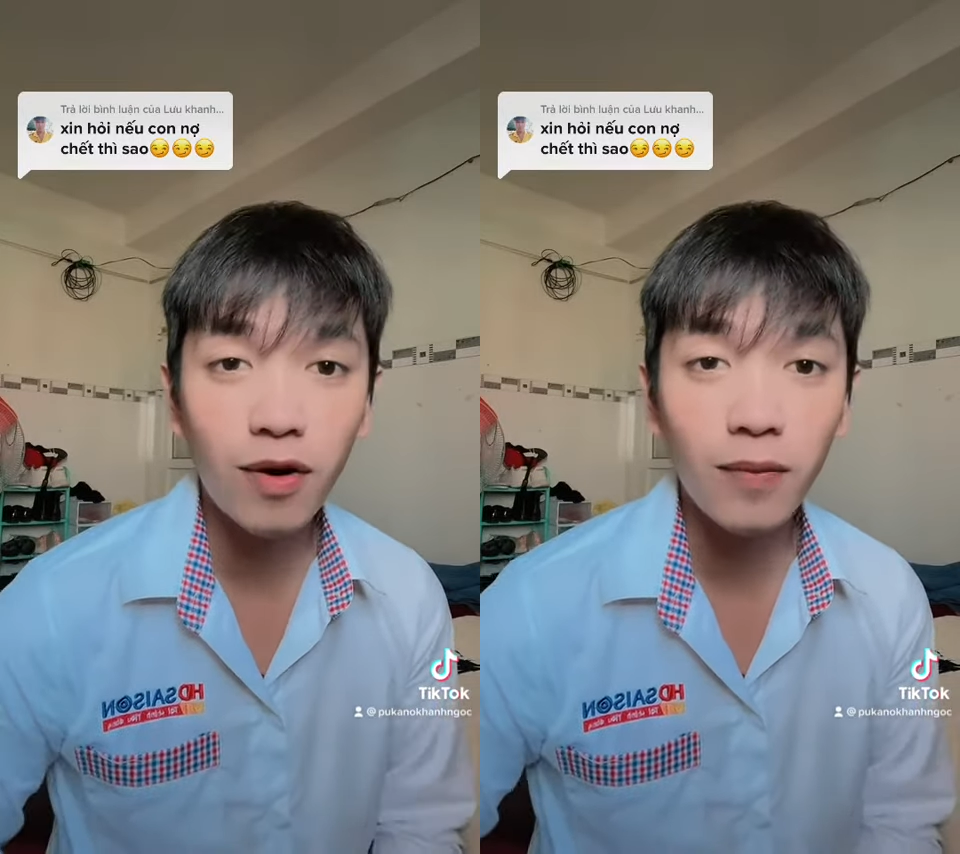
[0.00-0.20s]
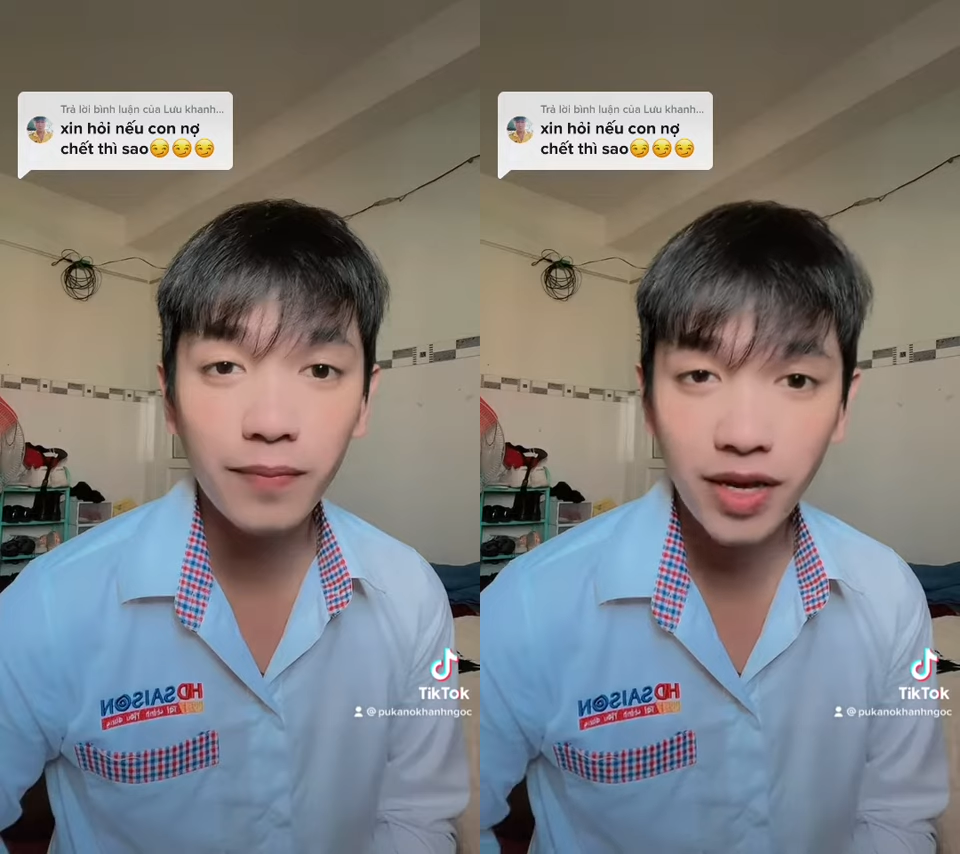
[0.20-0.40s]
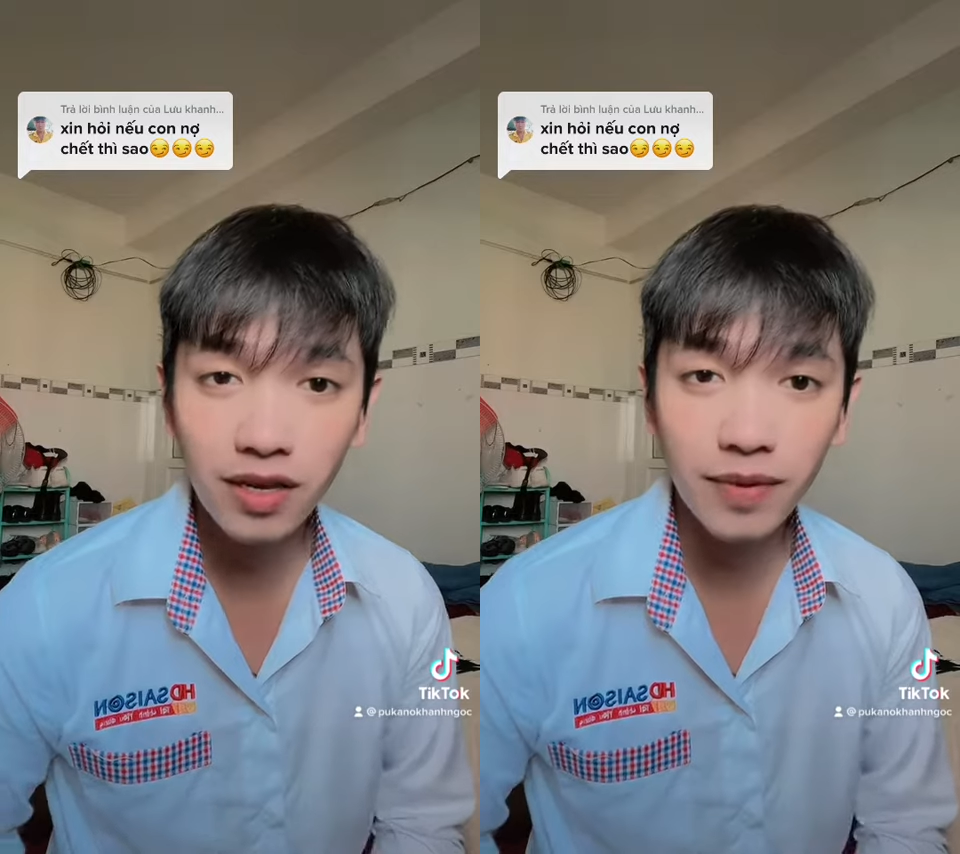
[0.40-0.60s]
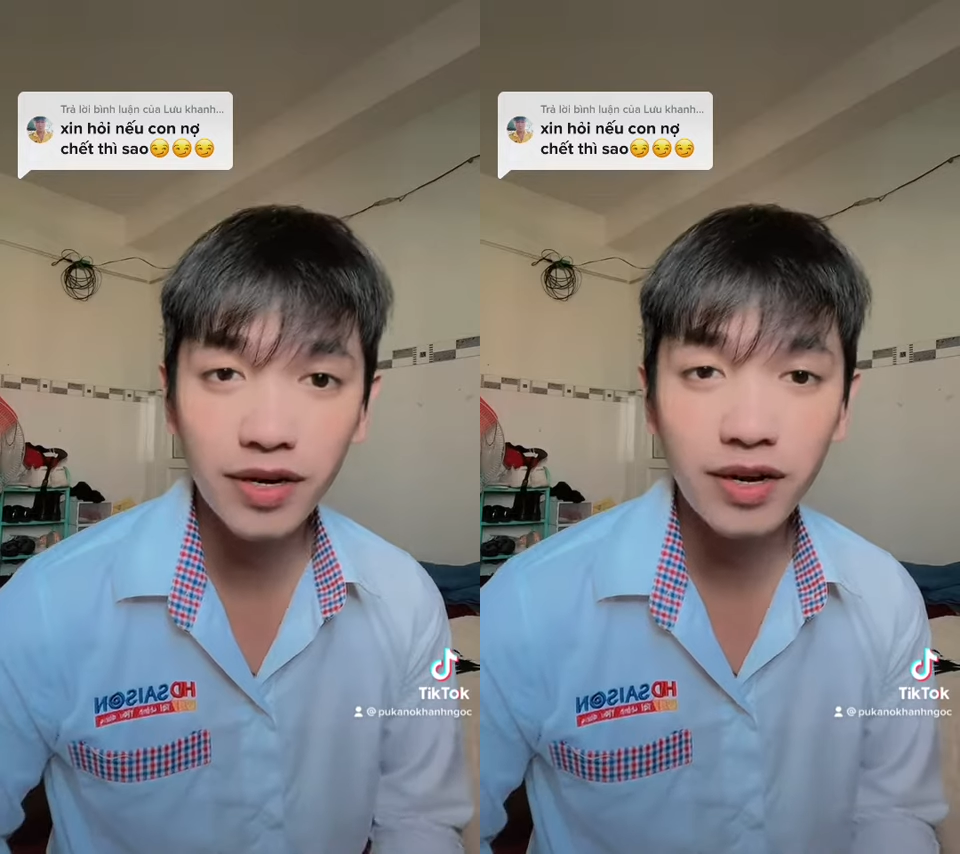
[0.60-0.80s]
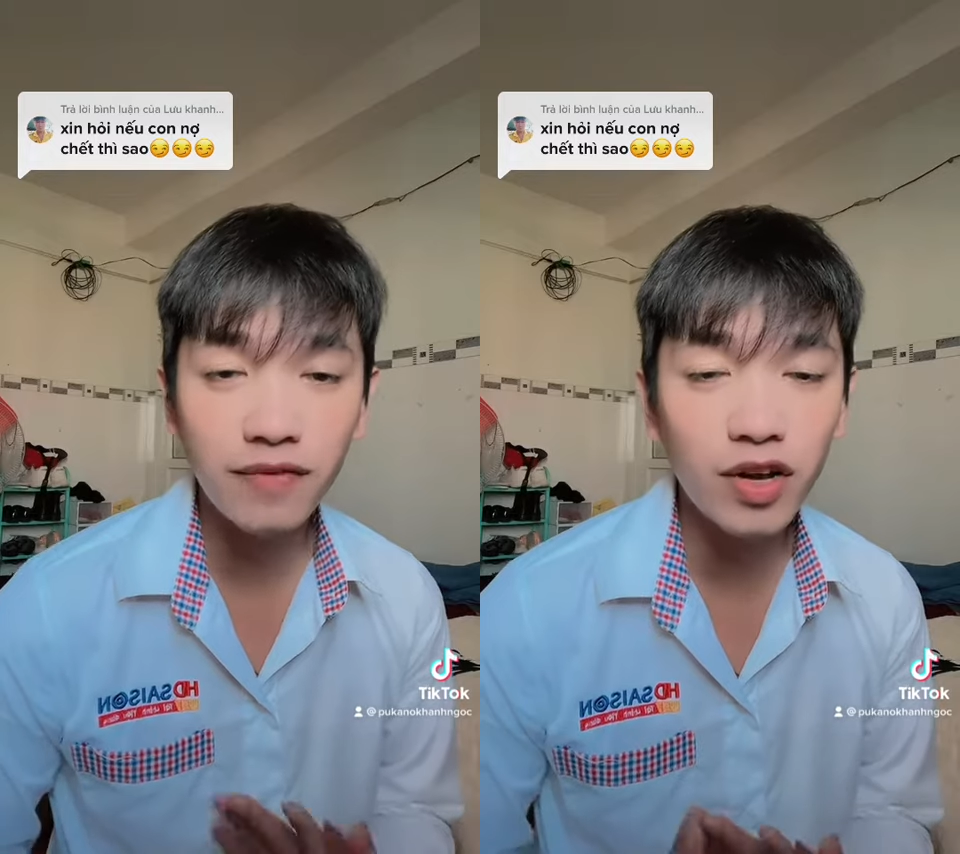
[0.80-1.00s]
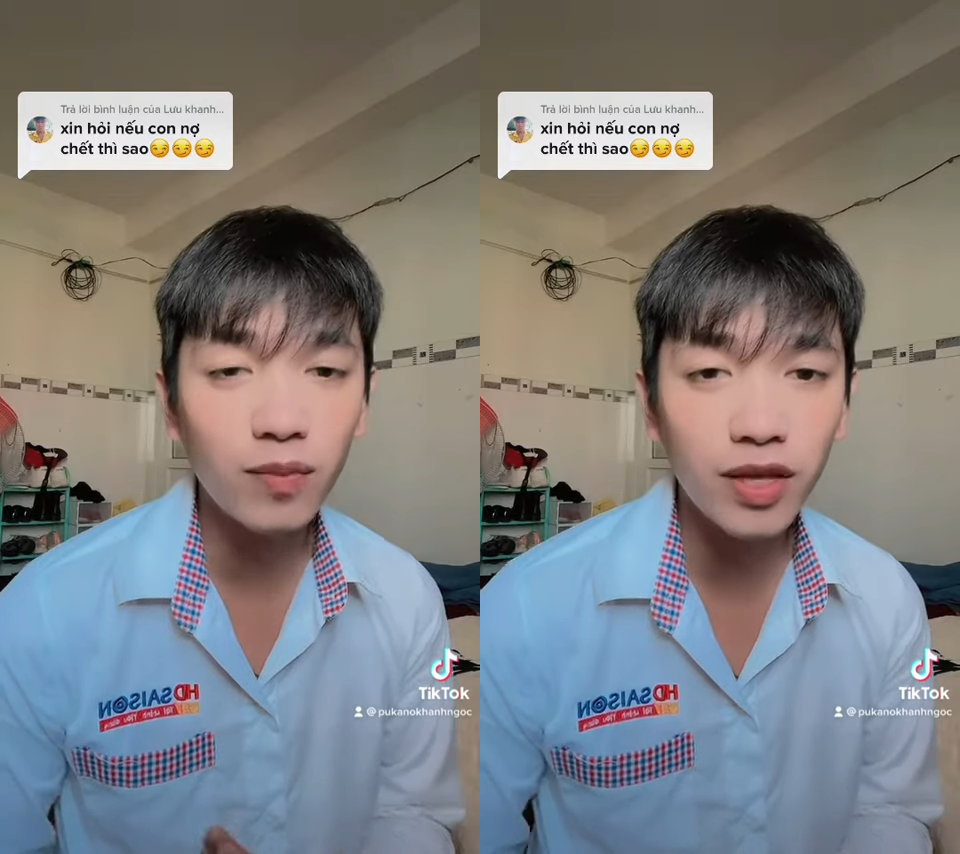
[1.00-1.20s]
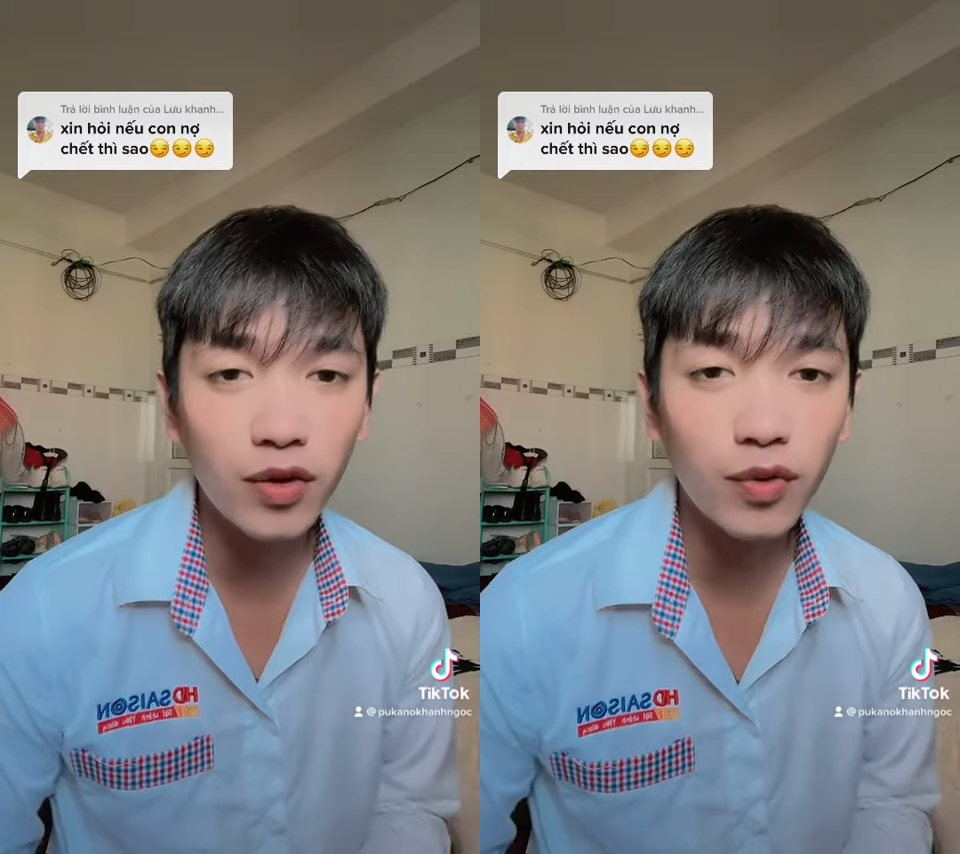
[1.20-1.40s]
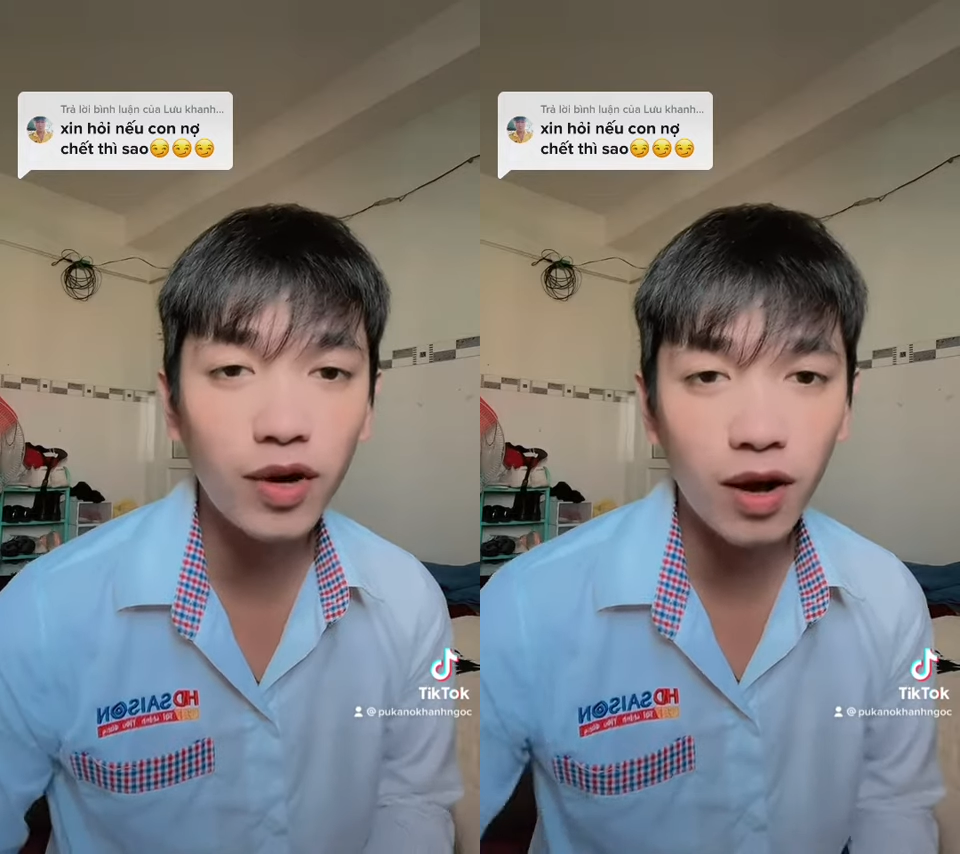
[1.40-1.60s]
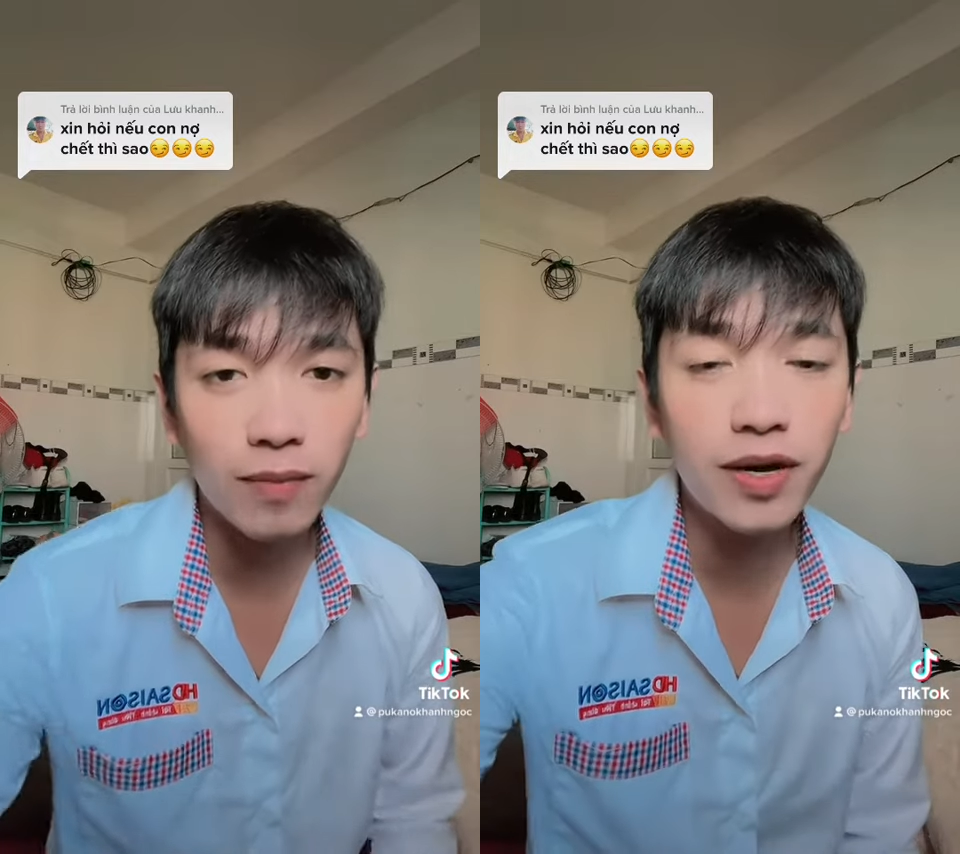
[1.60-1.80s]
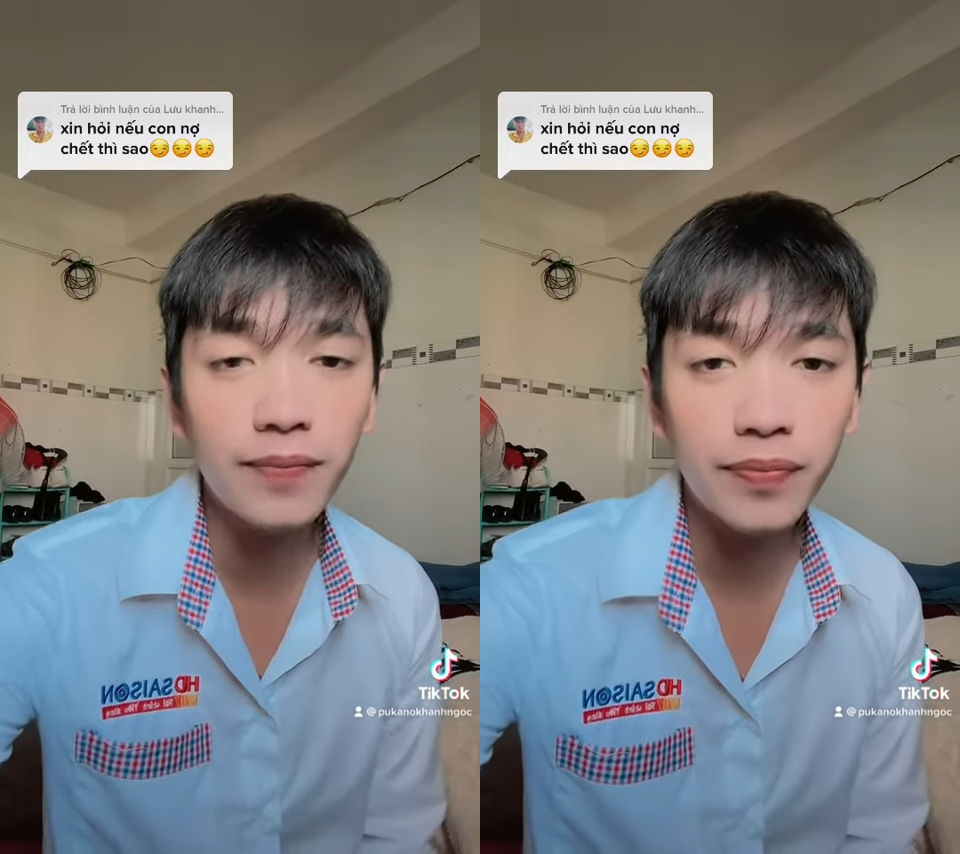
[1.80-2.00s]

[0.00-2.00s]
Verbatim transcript: không biết nhưng mà riêng với công ty của ngọc á